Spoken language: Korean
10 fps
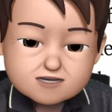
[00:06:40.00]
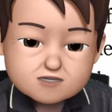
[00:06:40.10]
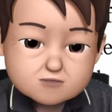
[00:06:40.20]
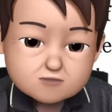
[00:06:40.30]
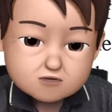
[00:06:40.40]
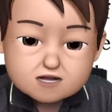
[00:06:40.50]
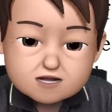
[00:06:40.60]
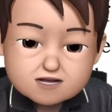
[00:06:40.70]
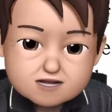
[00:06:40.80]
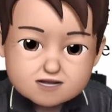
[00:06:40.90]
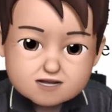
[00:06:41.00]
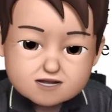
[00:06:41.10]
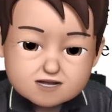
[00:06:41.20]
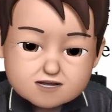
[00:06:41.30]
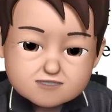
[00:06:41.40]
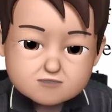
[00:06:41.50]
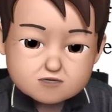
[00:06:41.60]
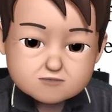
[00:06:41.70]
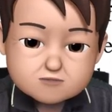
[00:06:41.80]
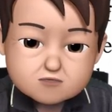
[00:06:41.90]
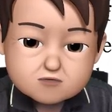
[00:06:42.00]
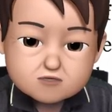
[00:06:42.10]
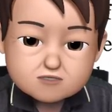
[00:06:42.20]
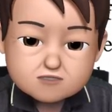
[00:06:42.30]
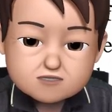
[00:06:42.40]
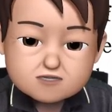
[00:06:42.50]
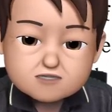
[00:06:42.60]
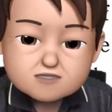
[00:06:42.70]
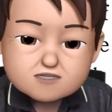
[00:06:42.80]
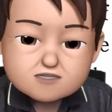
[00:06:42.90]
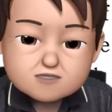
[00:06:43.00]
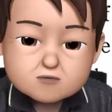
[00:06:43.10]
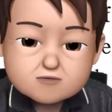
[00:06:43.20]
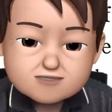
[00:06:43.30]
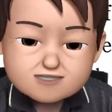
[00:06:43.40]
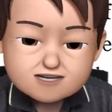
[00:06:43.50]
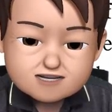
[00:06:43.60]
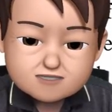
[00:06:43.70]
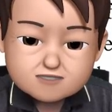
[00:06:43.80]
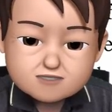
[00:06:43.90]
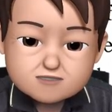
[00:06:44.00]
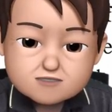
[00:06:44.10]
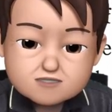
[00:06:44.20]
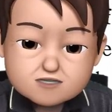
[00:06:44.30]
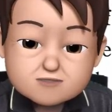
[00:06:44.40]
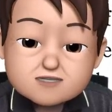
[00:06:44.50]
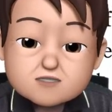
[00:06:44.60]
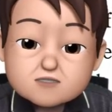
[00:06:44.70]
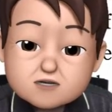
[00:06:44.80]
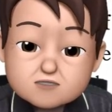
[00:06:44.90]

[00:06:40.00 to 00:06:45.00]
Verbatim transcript: 그래서 명확하게 너의 분노는 didn't originate. 집에서